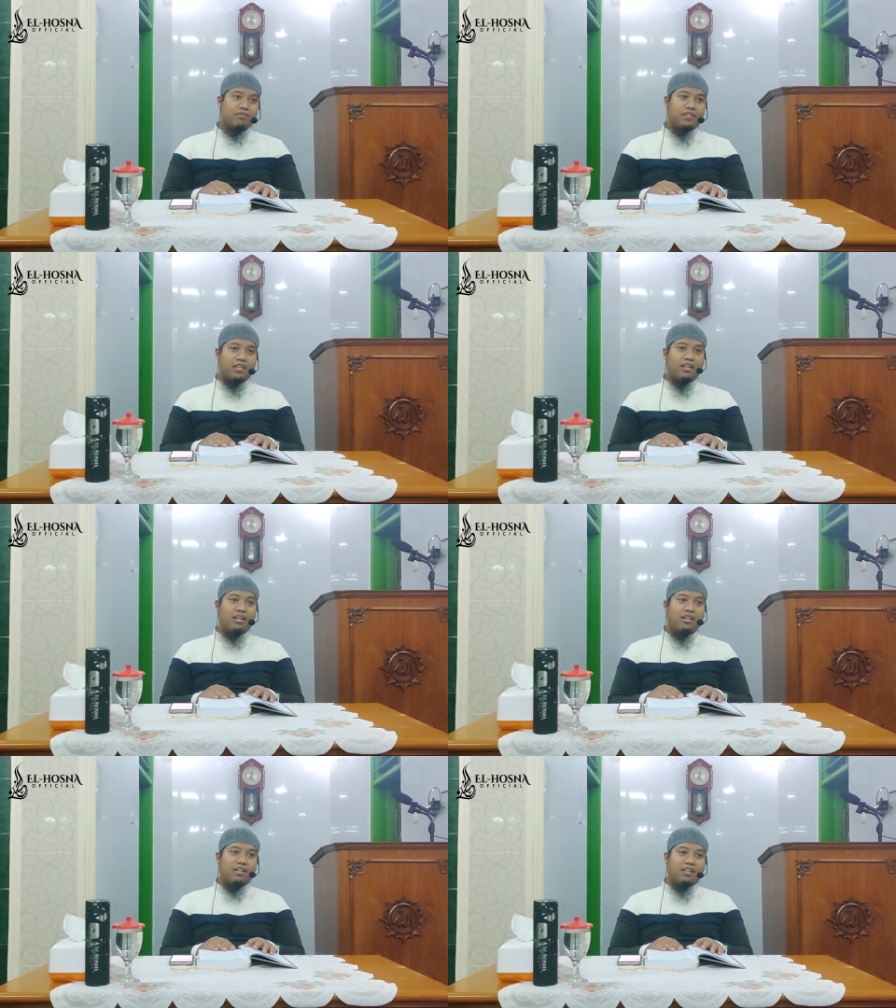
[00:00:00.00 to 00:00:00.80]

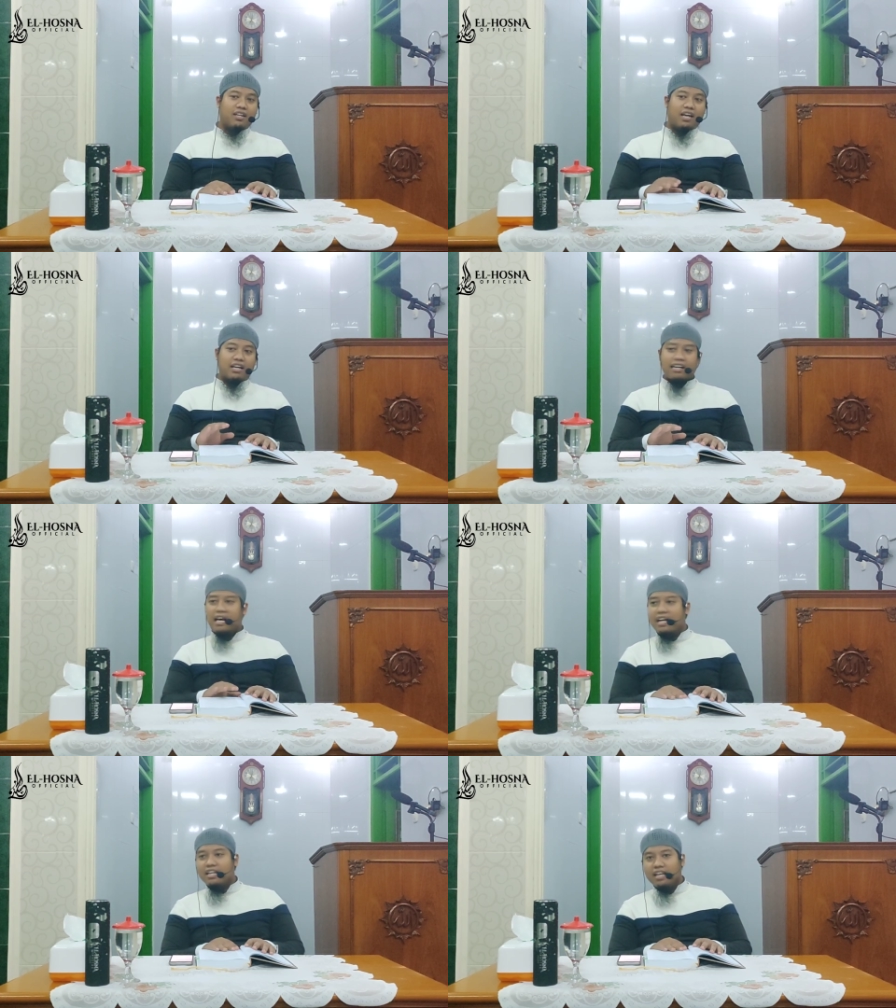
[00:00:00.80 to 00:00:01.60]
ya nggak ke
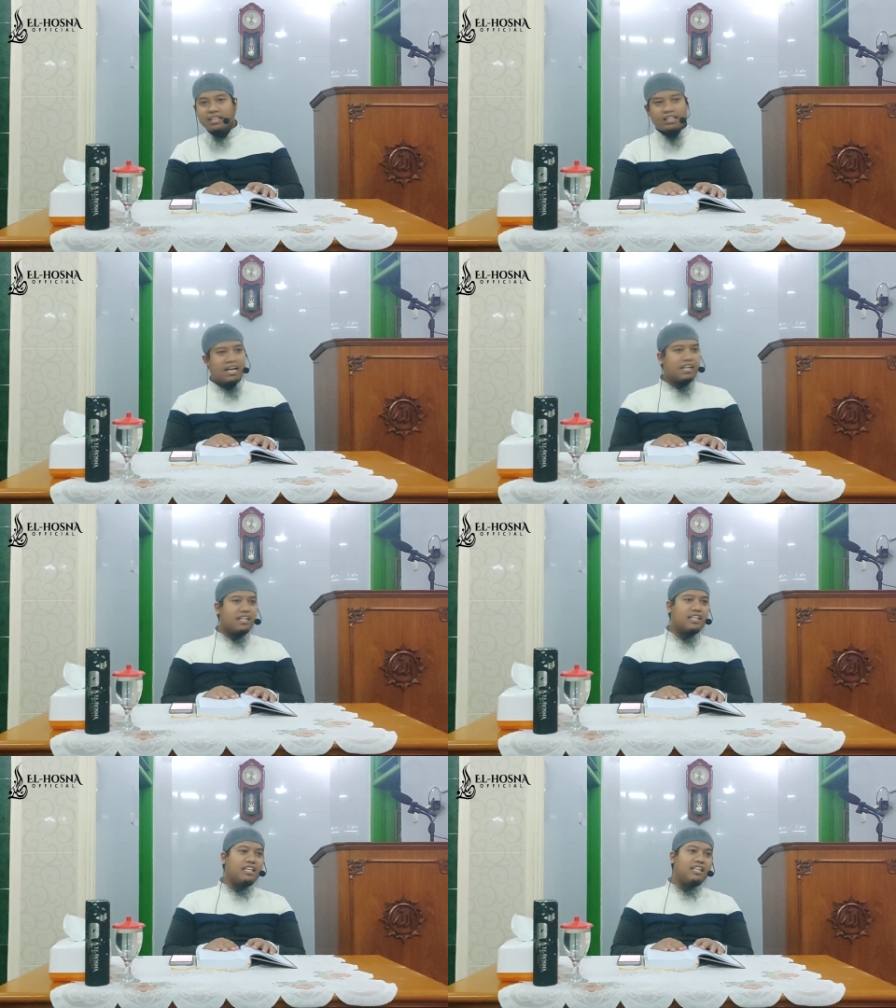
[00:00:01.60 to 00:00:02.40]
kanan nggak ke
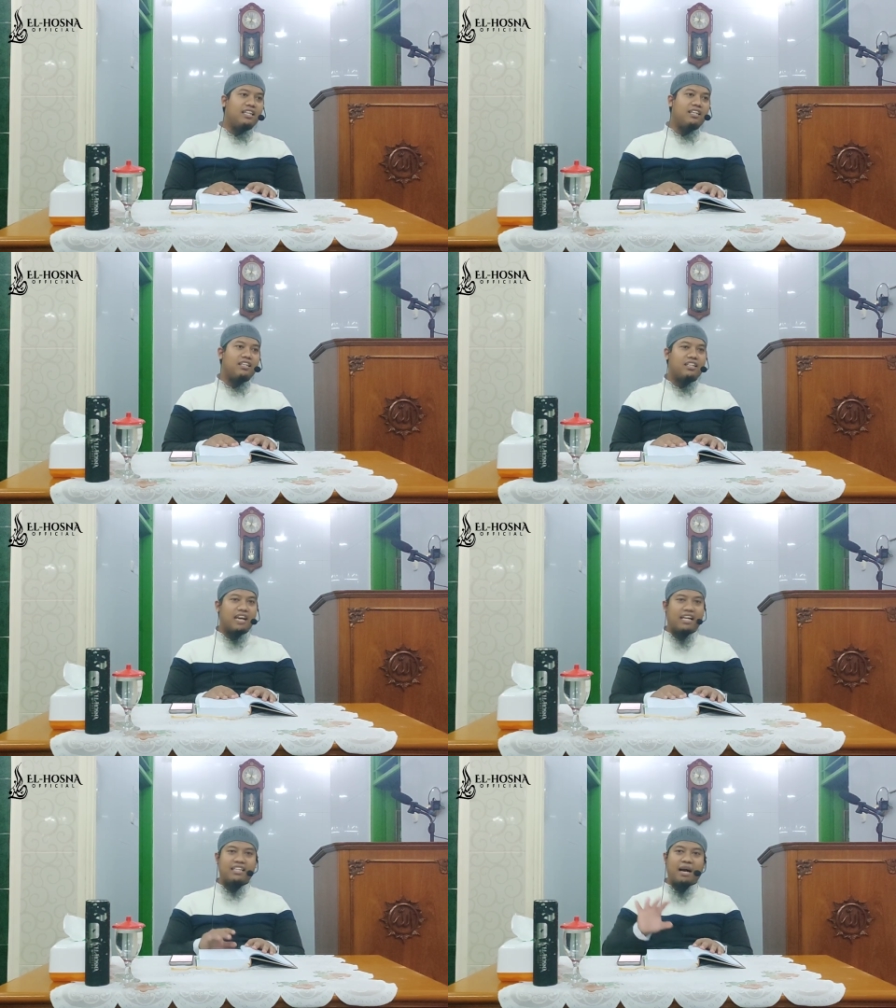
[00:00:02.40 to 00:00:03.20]
kiri
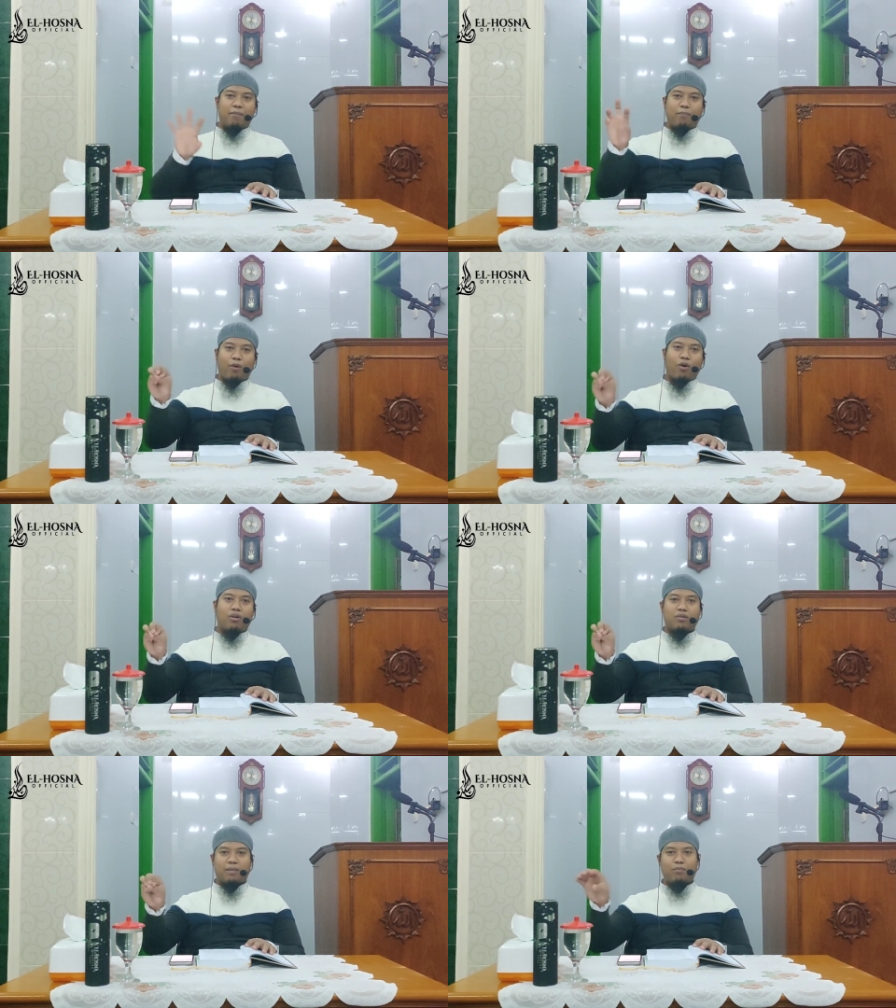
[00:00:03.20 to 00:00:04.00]
nggak
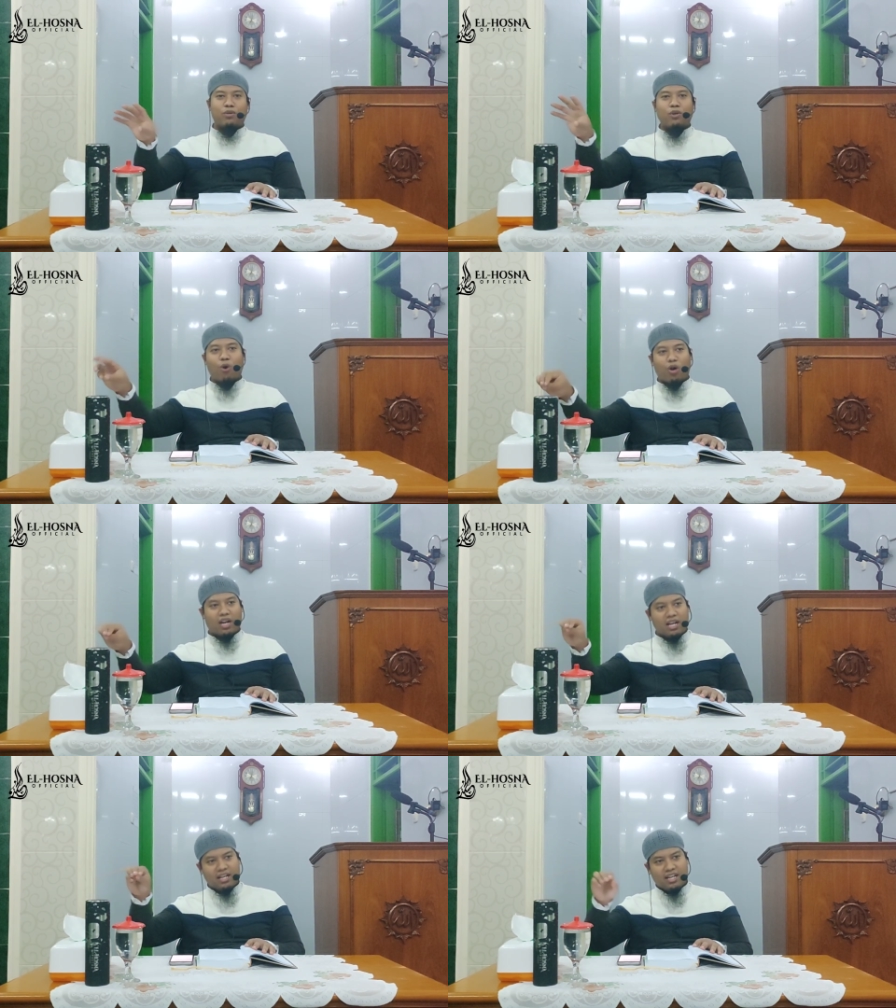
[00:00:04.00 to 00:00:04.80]
nyaplok kebun
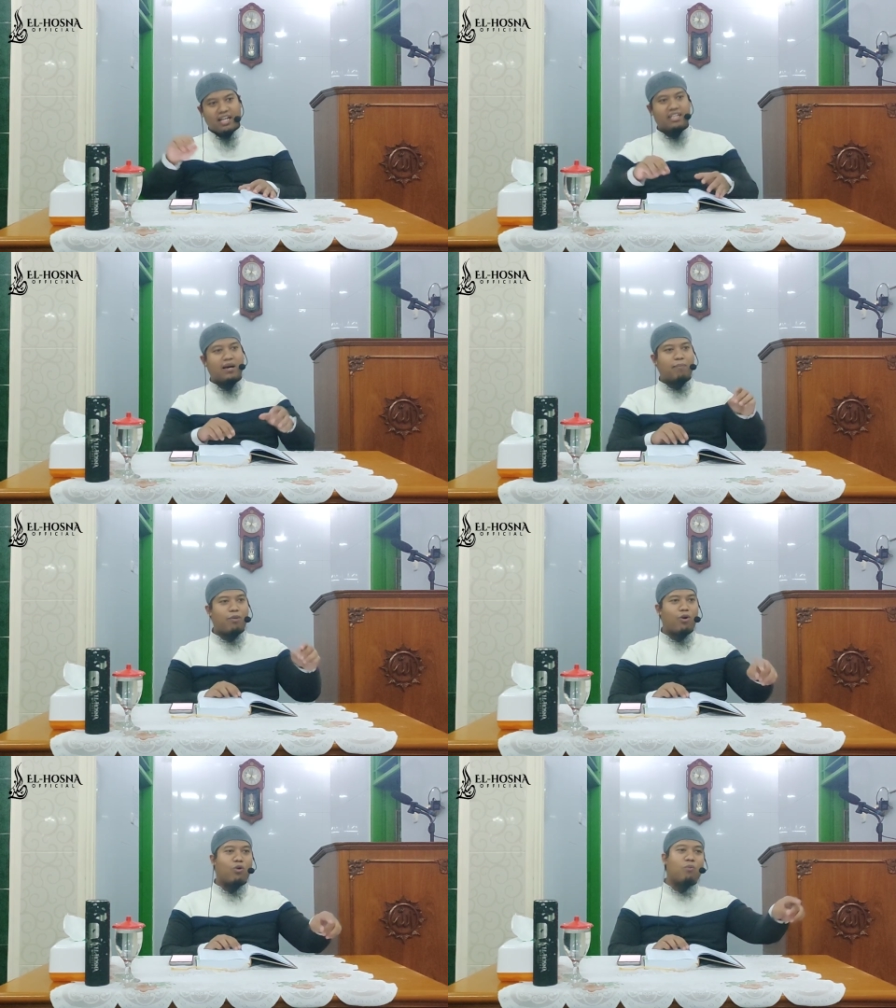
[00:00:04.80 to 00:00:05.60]
orang nggak
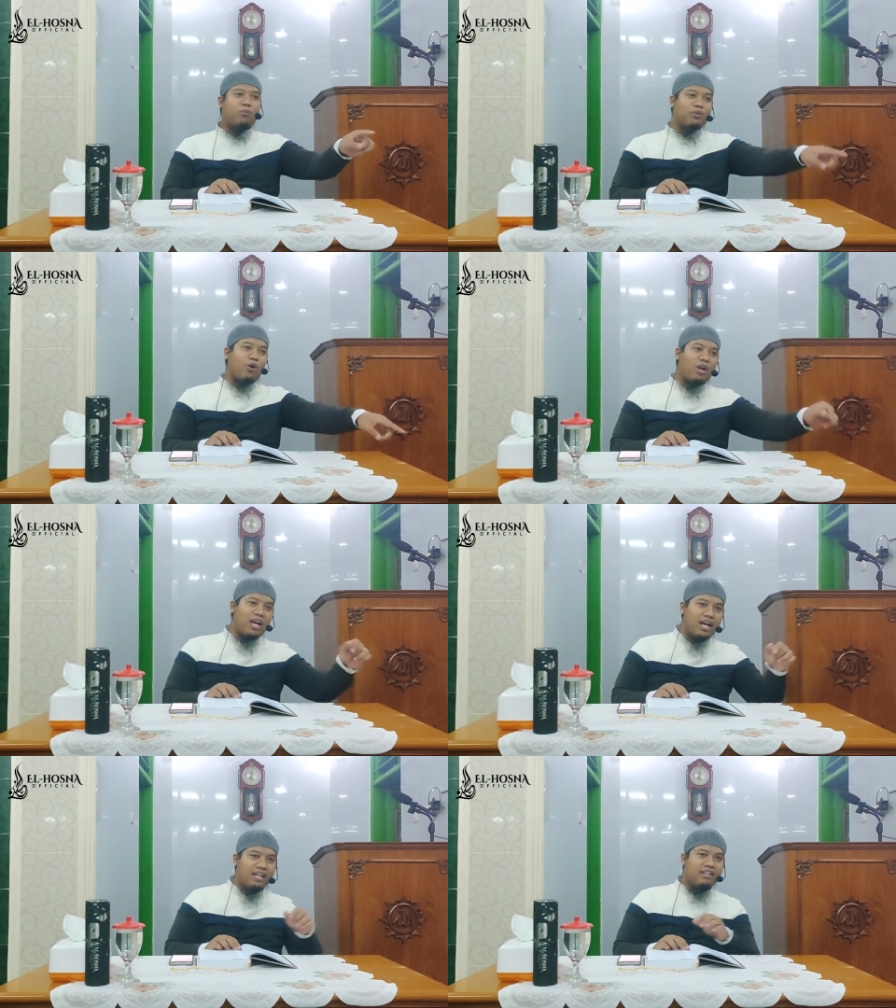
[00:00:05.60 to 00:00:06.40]
nyaplok rumput
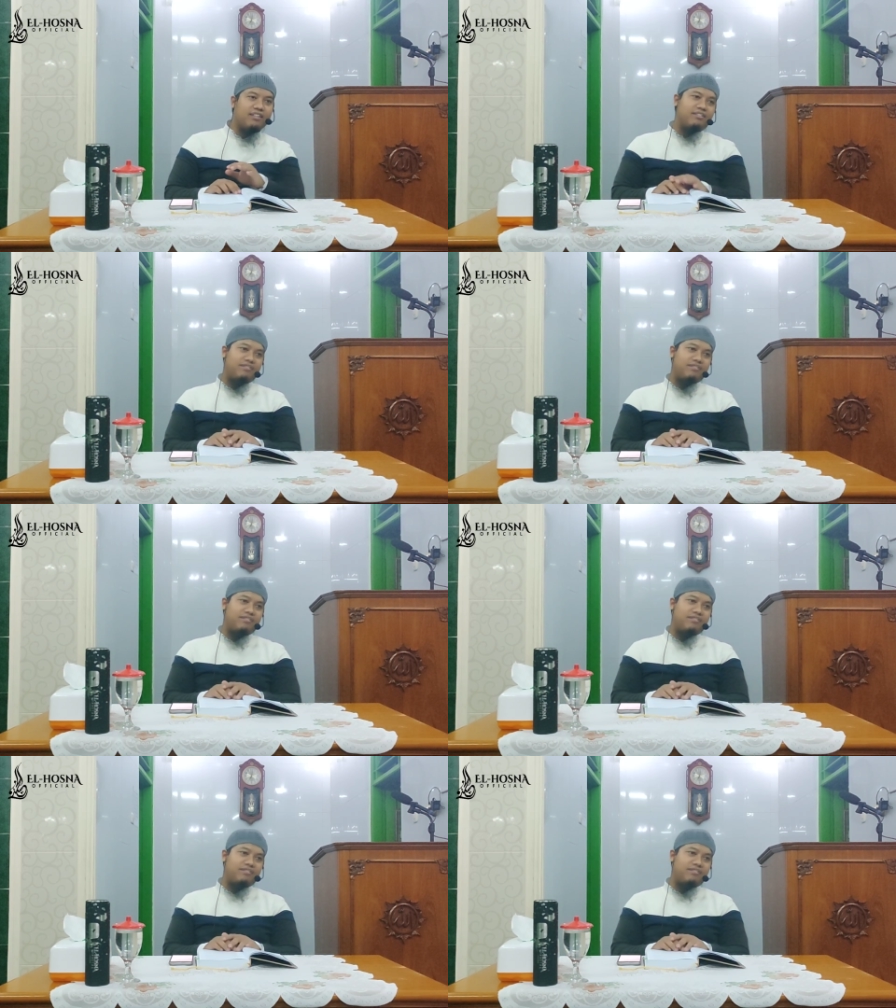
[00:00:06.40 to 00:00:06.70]
orang